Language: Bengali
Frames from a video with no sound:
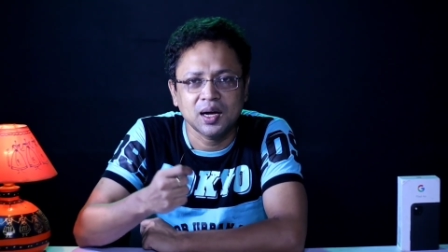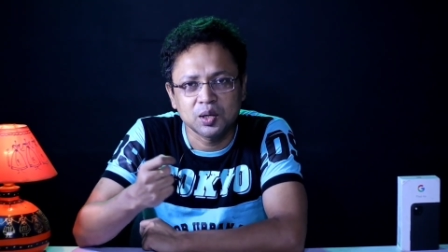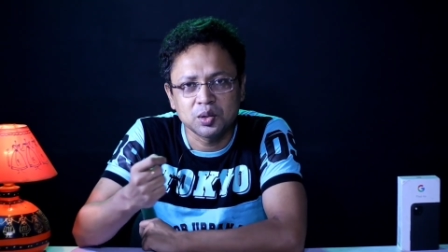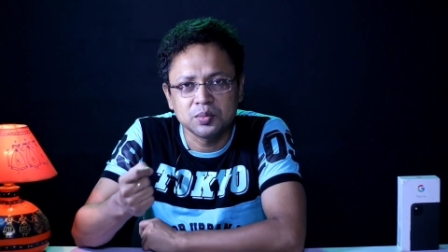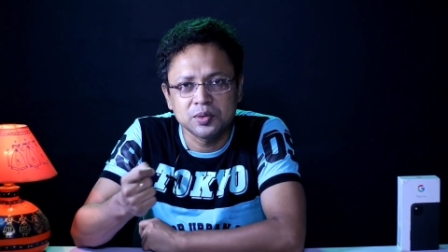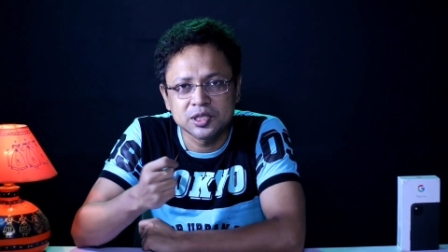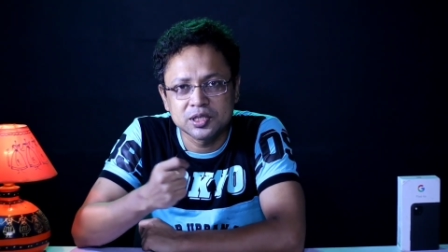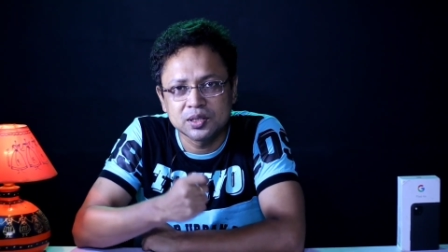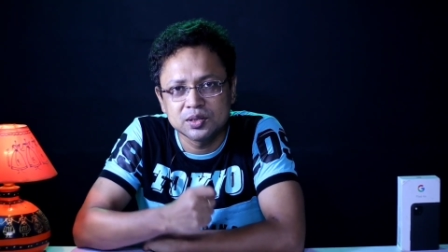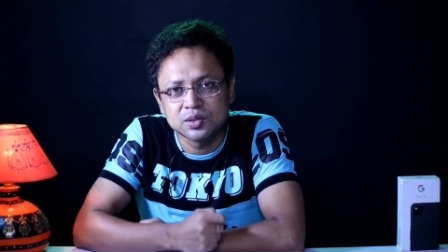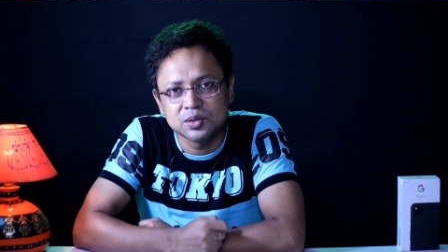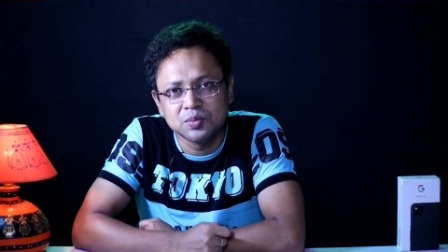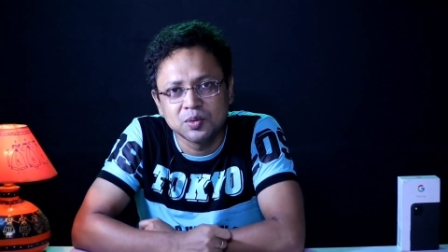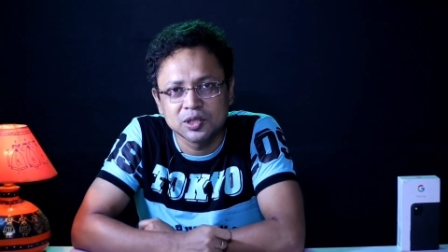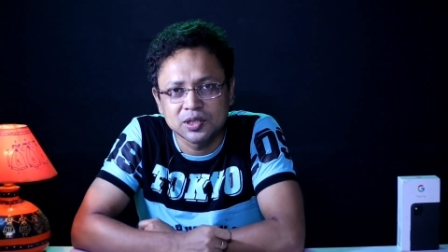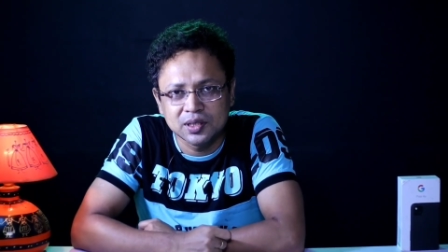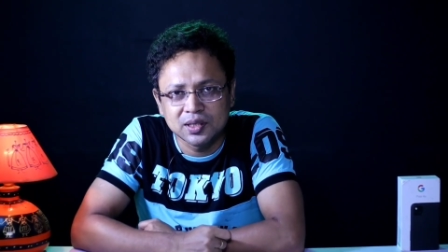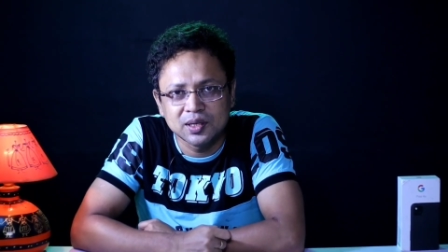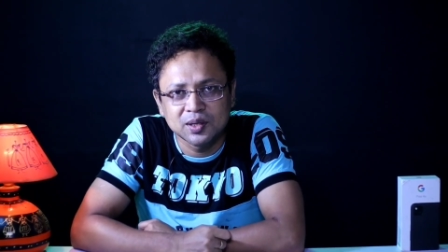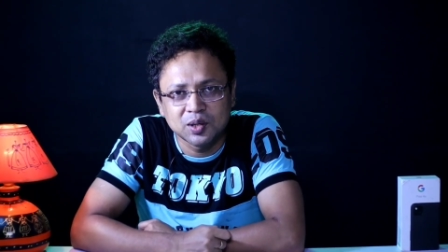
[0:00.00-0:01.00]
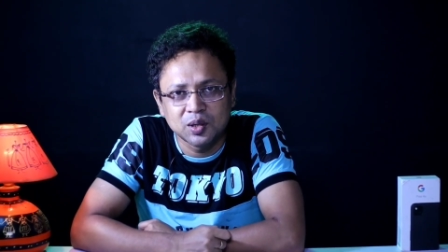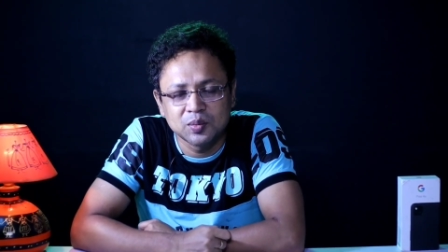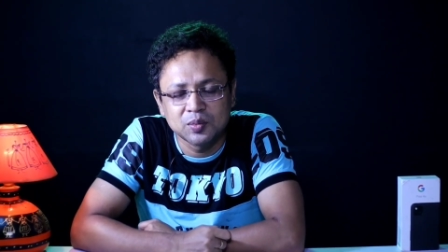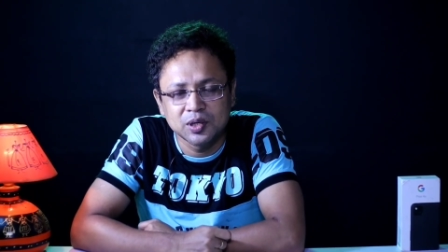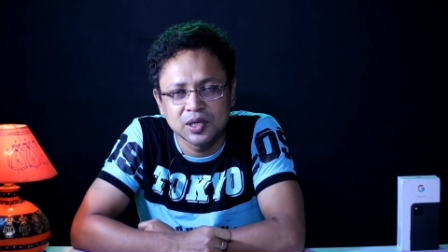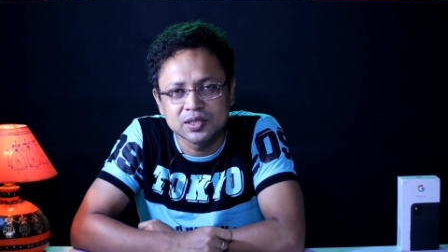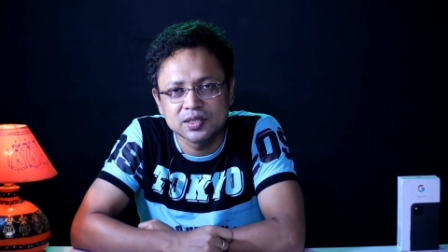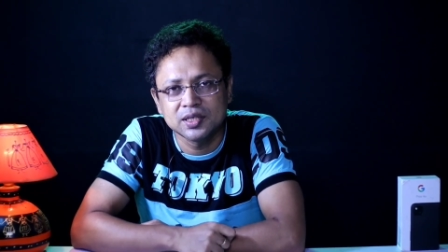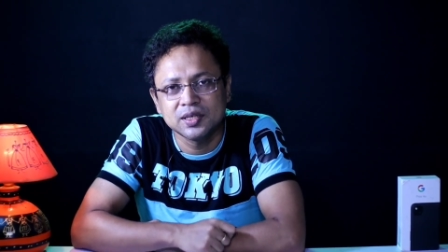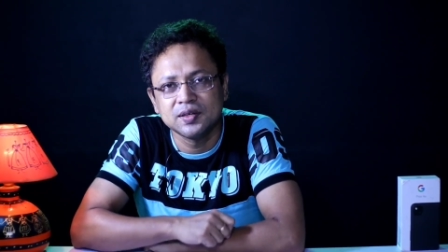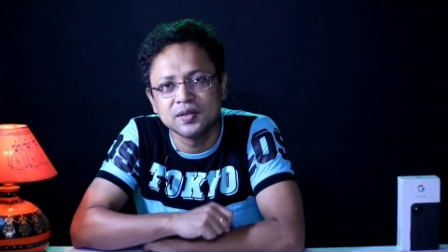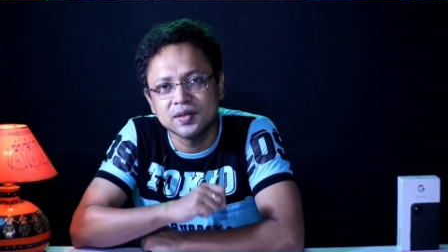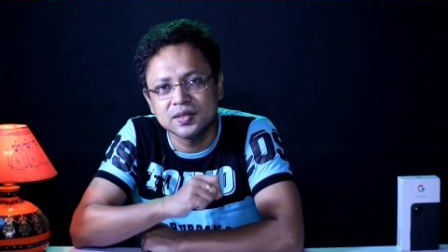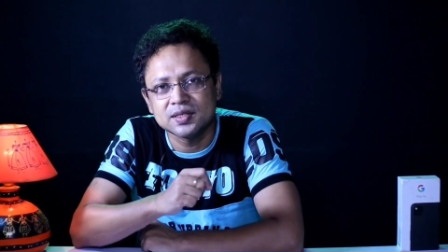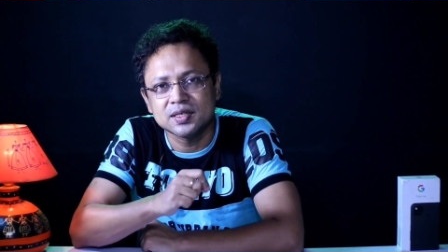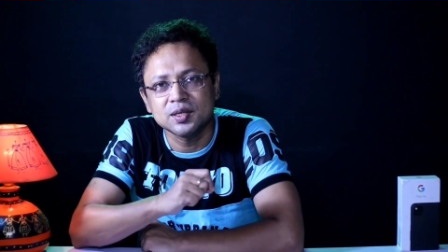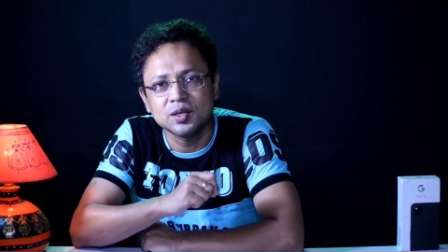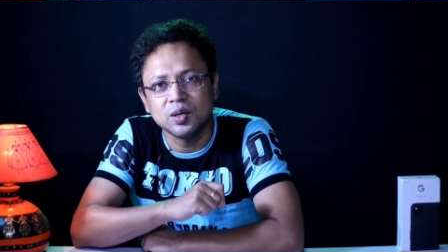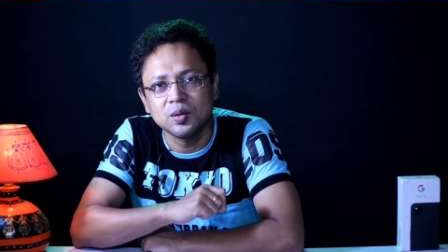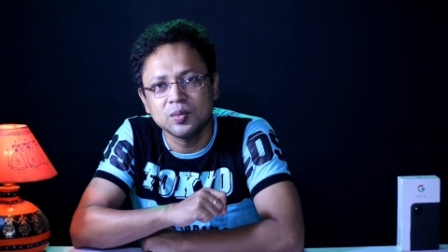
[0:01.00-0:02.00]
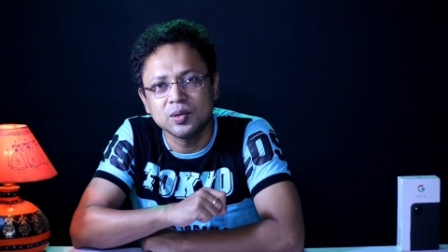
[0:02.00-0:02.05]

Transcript: আরও বেশ কিছু মজাদার খবর আছে ইন্টারেস্টিং